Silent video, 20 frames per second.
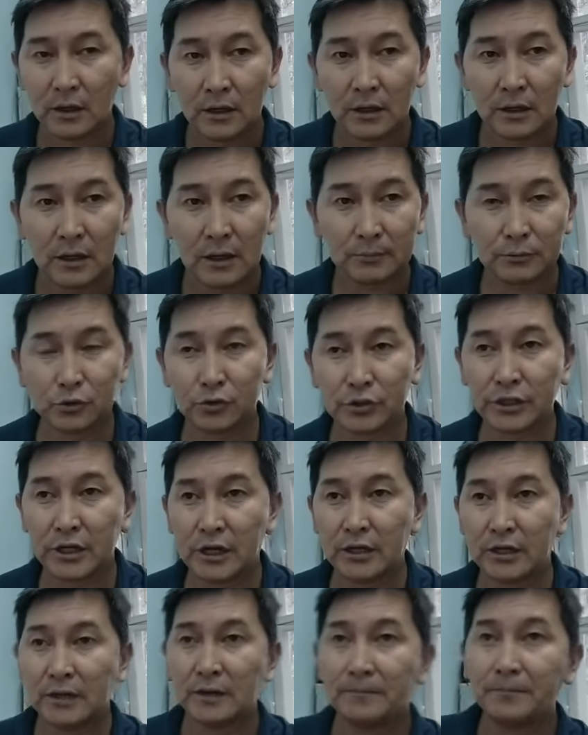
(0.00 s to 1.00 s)

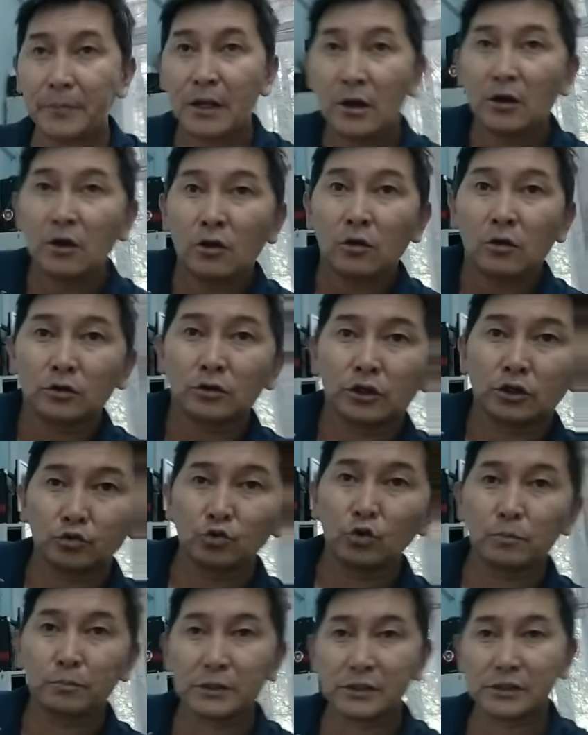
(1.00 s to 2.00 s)
обсуждение? Он говорит,
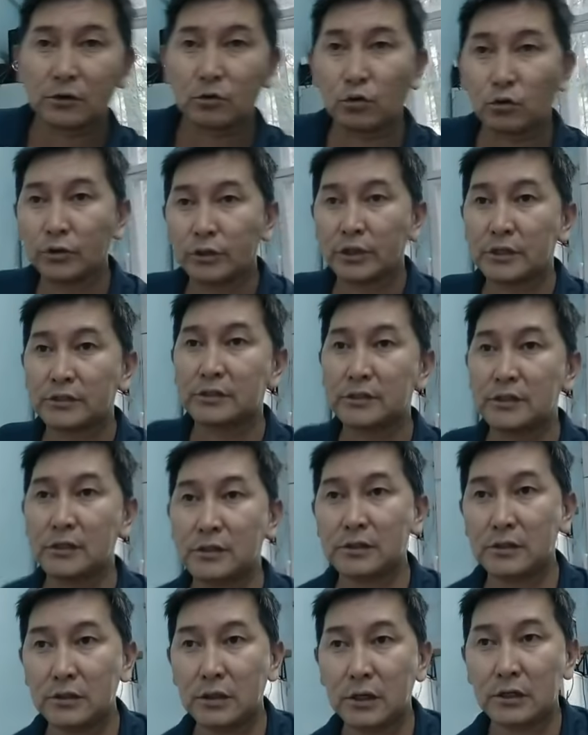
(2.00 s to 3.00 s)
ну, по закону есть
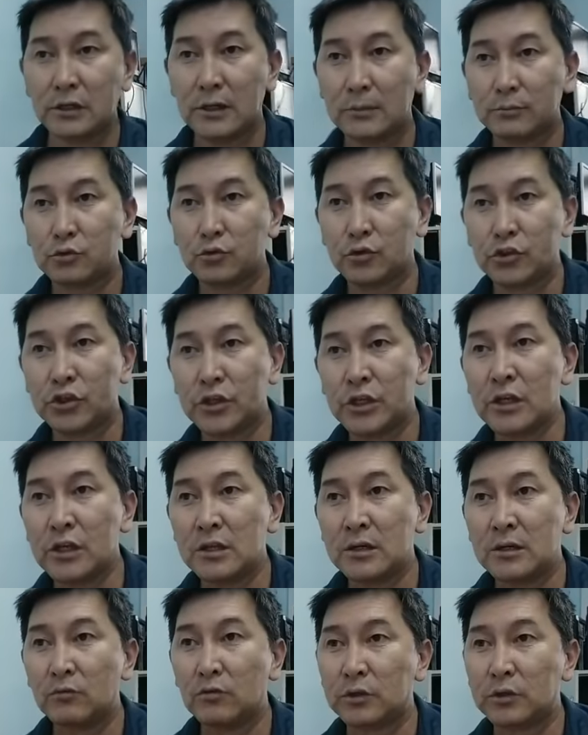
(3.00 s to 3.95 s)
10 дней на обсуждение,